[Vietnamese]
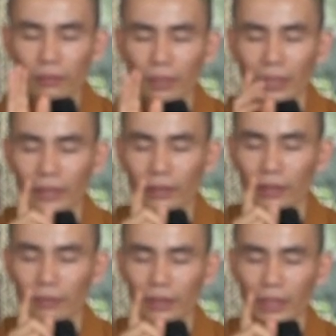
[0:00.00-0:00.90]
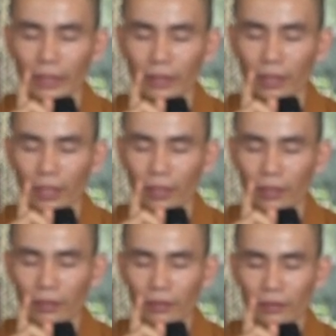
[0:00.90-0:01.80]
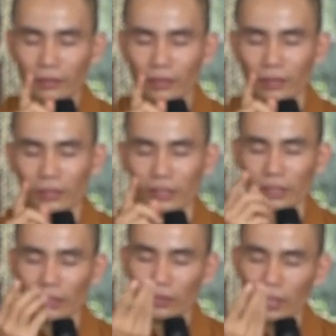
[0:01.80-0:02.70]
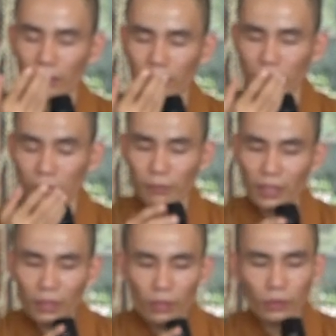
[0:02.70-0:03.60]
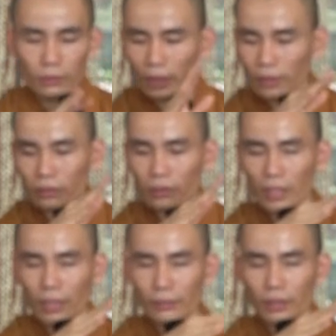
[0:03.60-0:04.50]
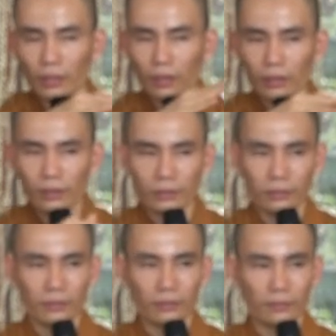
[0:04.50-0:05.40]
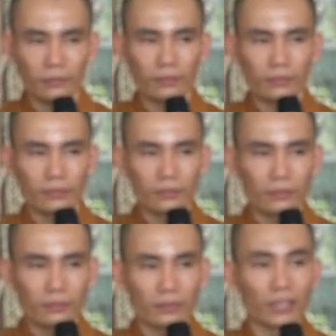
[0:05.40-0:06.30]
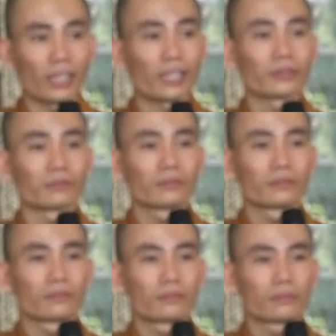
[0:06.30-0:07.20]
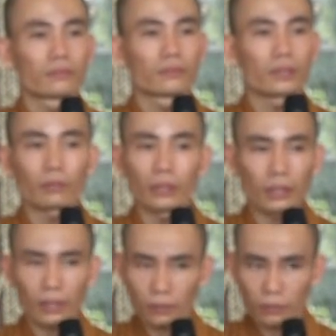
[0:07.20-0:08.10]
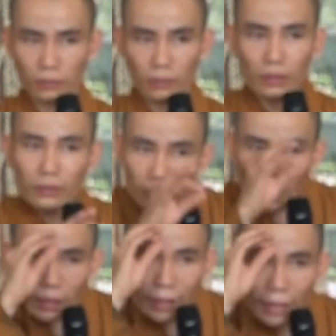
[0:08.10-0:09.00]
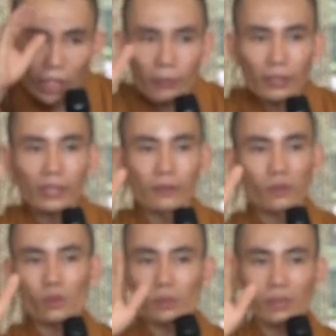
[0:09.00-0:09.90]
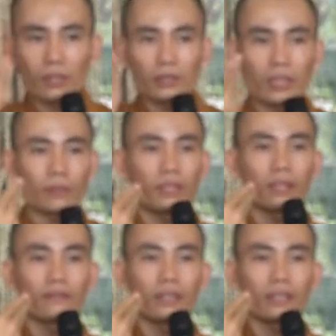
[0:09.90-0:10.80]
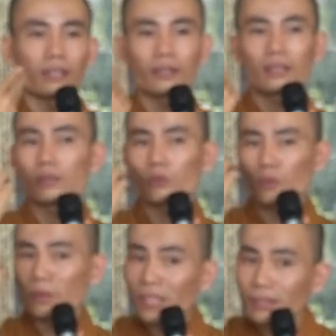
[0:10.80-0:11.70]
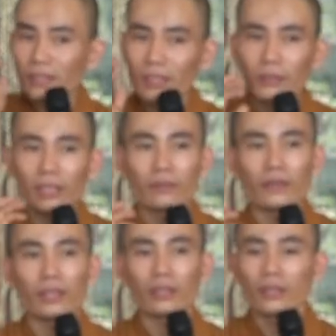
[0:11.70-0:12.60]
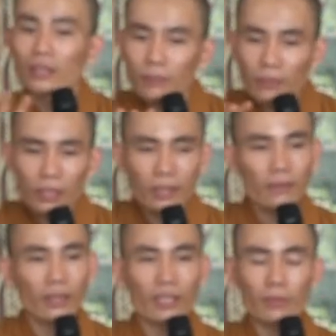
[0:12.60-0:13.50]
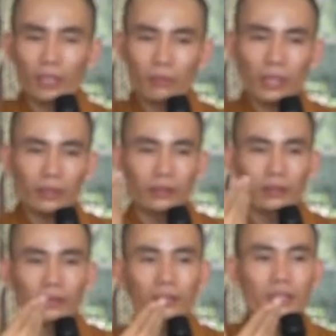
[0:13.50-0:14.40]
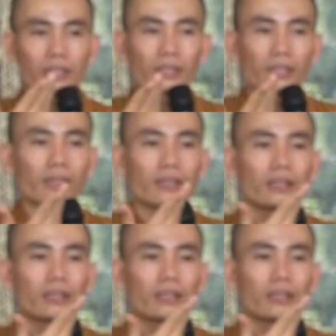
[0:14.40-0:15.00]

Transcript: Mình lách tức là mình thấy đó nha, tức là suy nghĩ nó đến, nó mới cái lú tầm hề, tôi đang đếm hơi thở. Được không? Không được đâu. Nó tới cái nó kéo mình đi và mình quên mất hơi thở, cái mình lại về. Cái mình quên mất hơi thở, cái mình lại về. Cứ biết như vậy chứ mình không lách được cái suy nghĩ.